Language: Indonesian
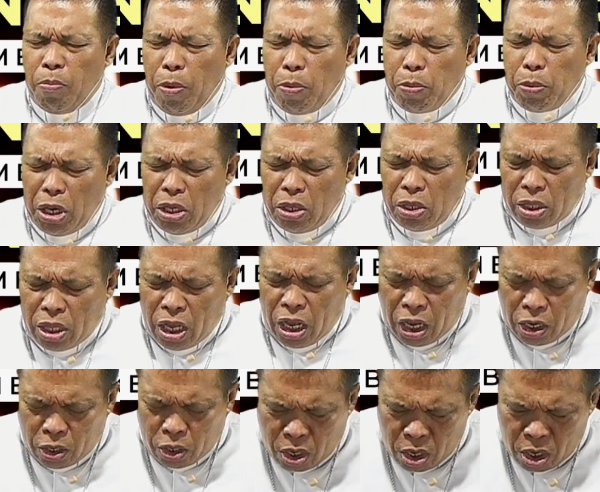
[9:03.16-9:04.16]

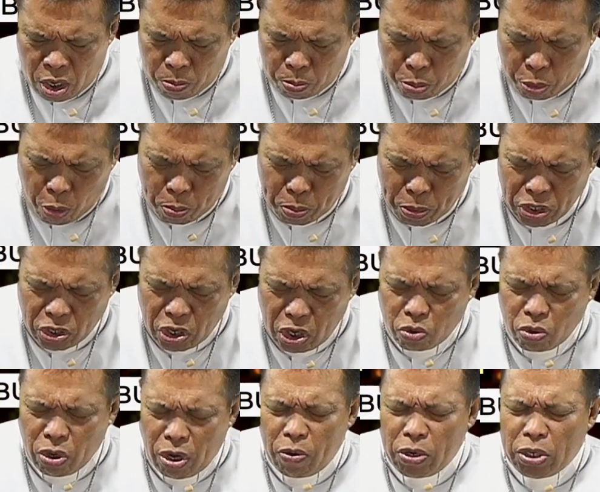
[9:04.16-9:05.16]
pemerintah Provinsi
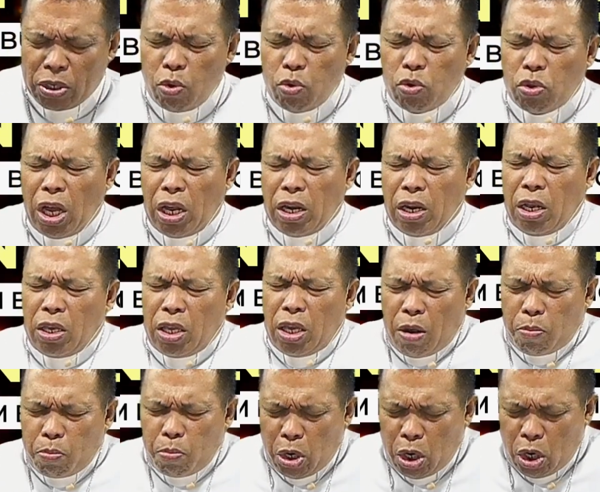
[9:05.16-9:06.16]
Sulawesi Utara
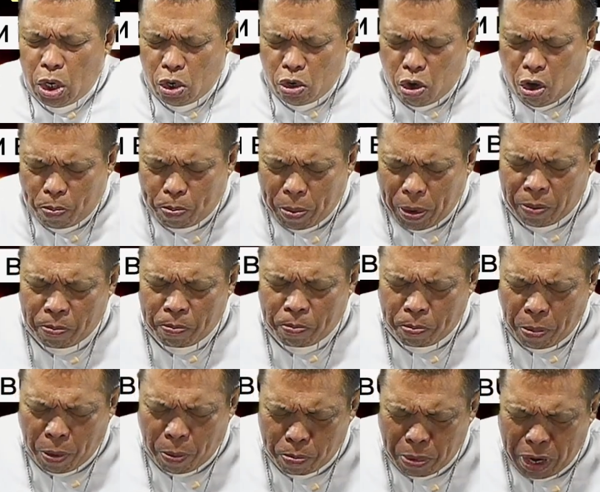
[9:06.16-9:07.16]
yang menopang
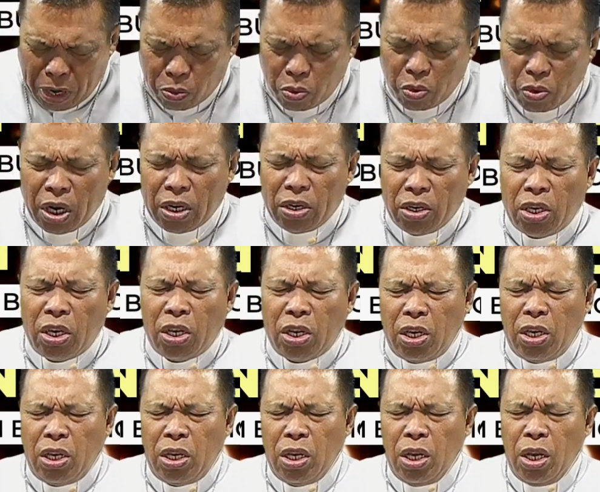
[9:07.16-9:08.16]
pembangunan
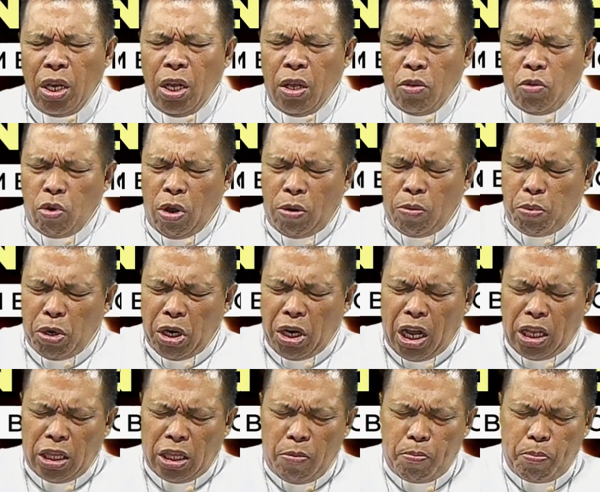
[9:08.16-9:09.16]
ini. Tuhan
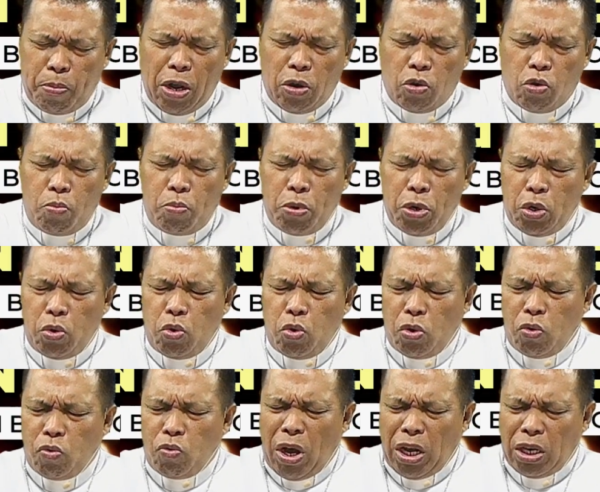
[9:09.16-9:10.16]
berkati Pak
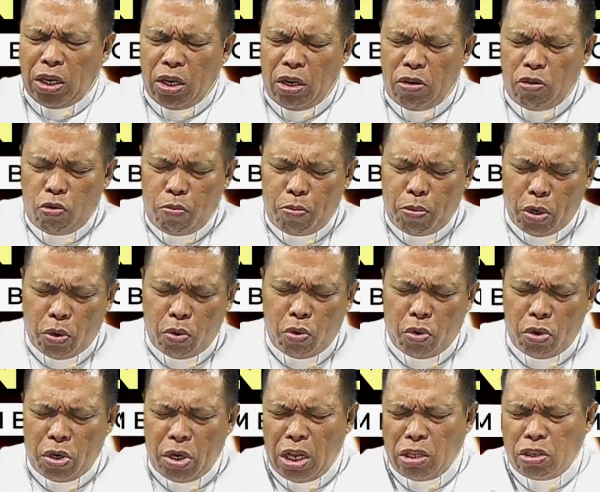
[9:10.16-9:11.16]
Gubernur, Wakil
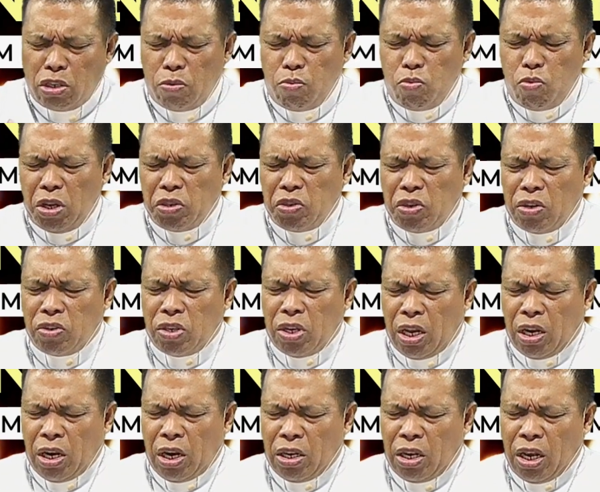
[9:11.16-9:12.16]
Gubernur dan semua
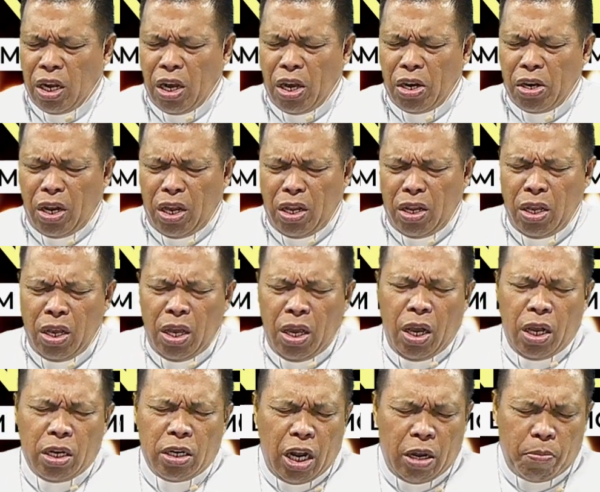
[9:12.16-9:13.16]
jajaran yang ada
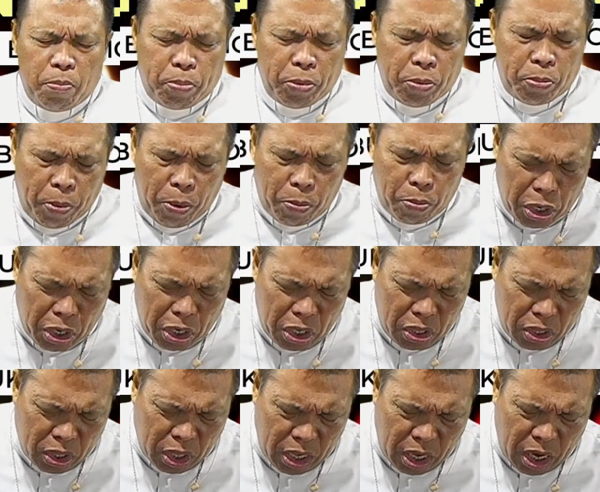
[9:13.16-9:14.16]
dan
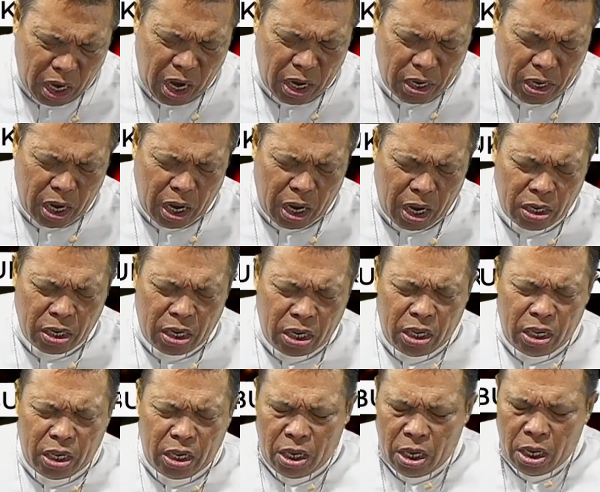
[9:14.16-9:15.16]
pemerintah yang ada
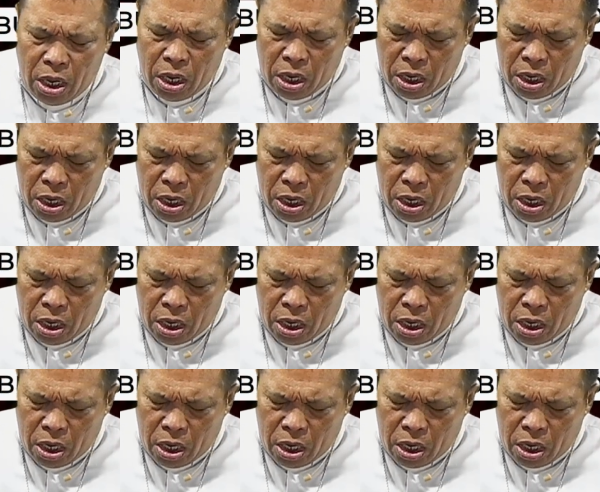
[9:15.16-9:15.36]
di